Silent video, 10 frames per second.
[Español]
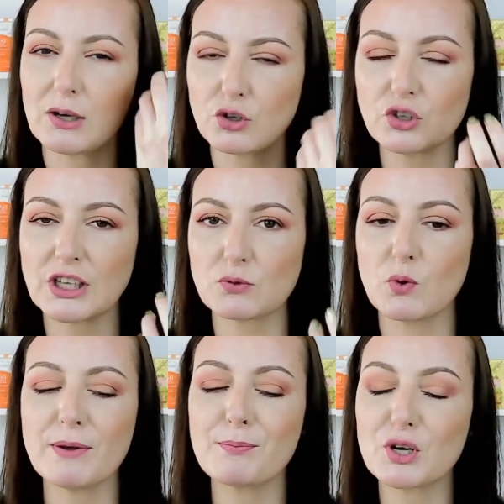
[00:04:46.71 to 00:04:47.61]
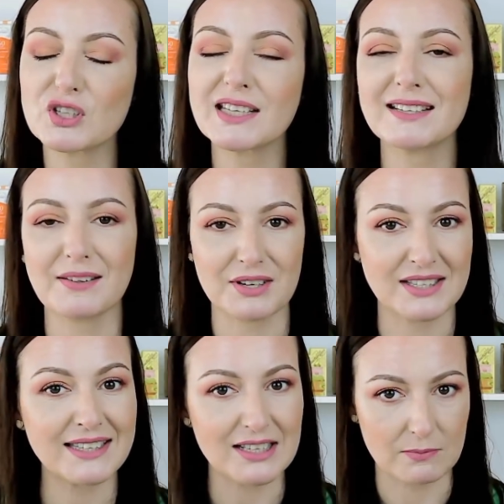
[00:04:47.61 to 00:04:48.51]
lo notas muy bien, pero estas
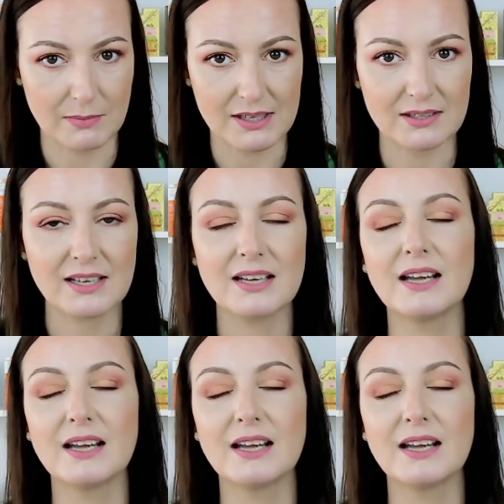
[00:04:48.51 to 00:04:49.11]
necesitas más.